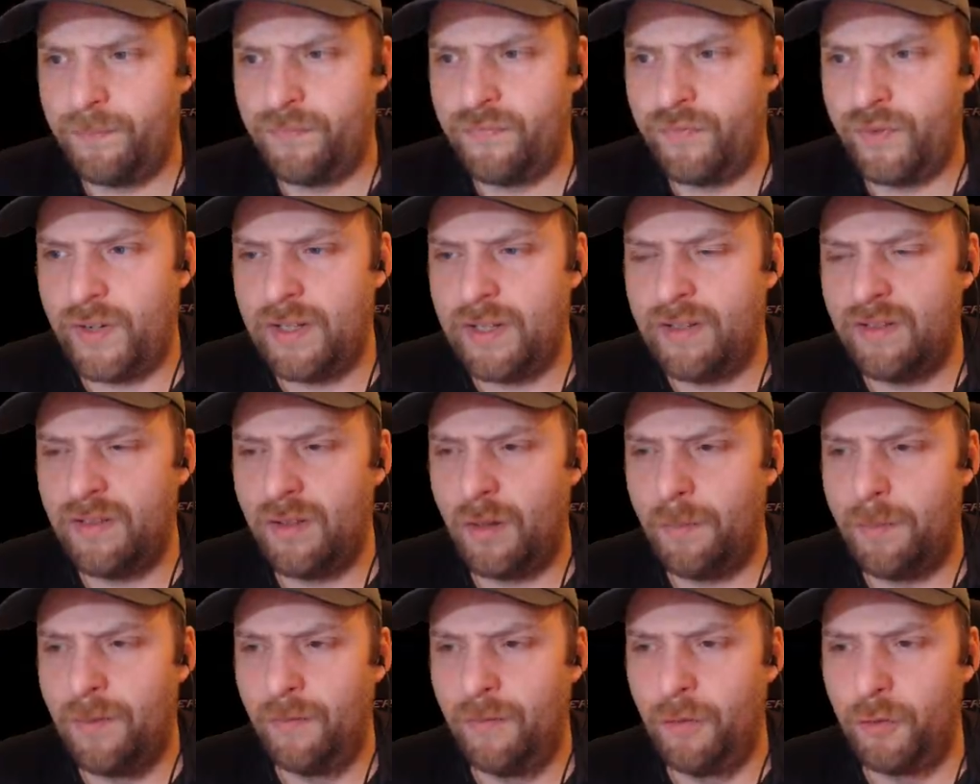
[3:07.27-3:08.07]
vielleicht ist es
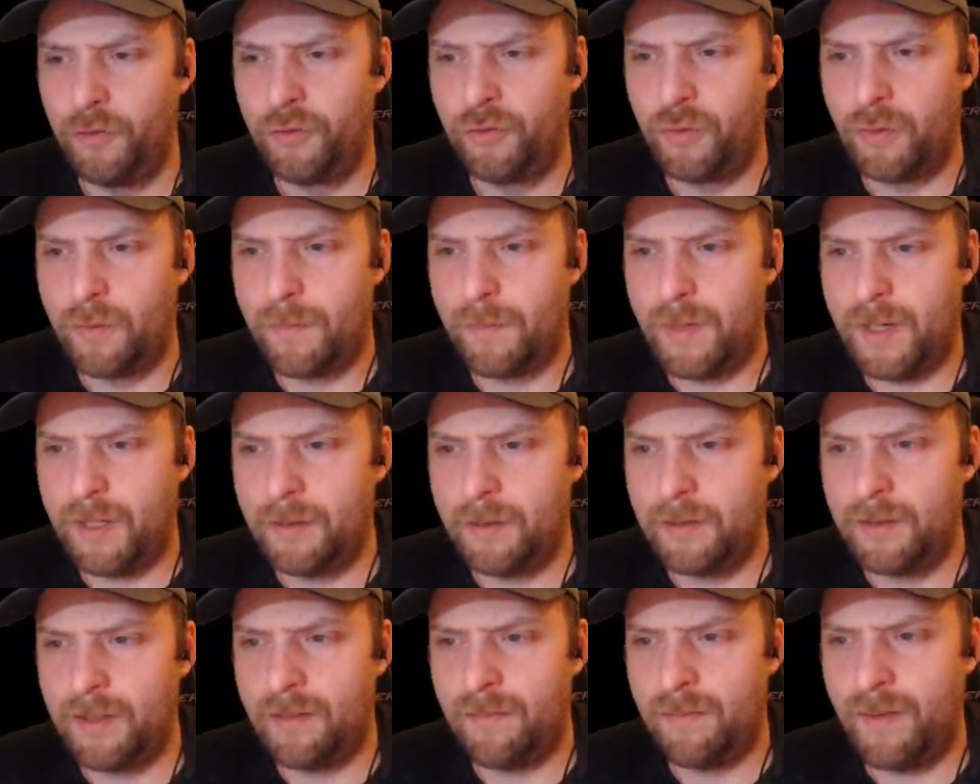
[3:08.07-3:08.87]
auch bewusst so
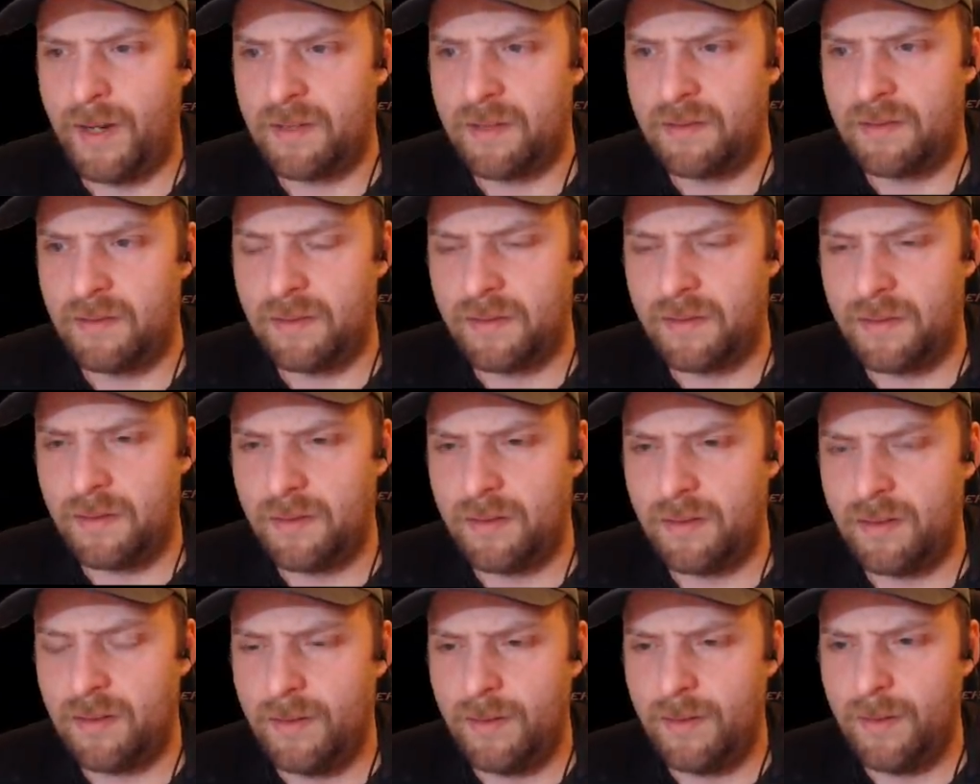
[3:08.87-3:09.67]
gemacht. Ich weiß es
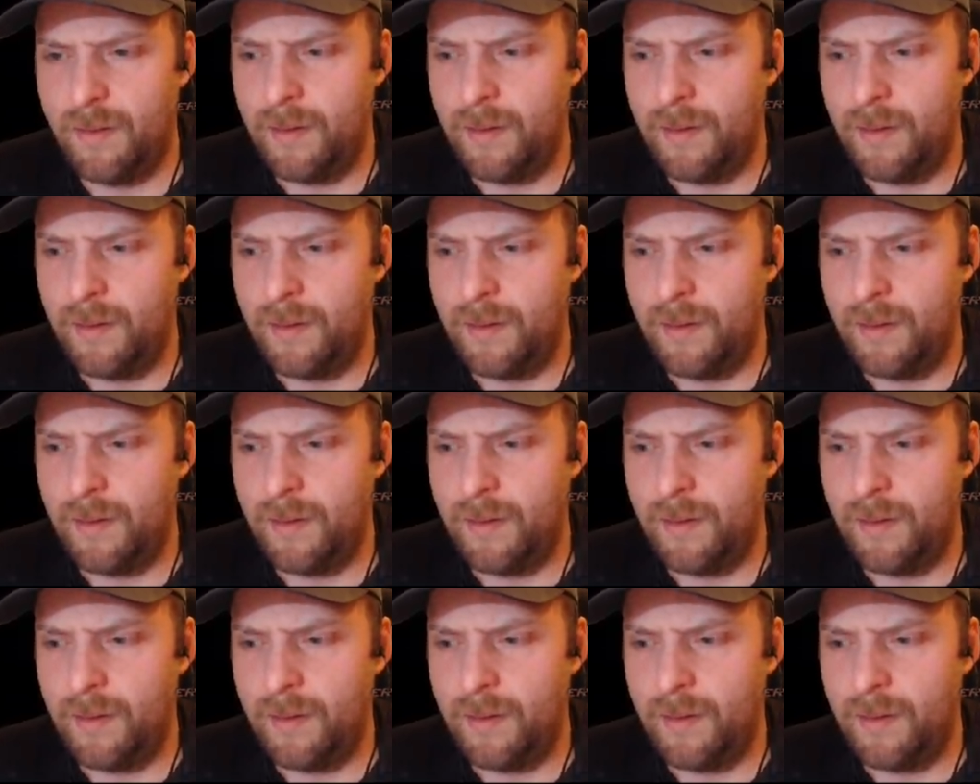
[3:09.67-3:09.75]
nicht.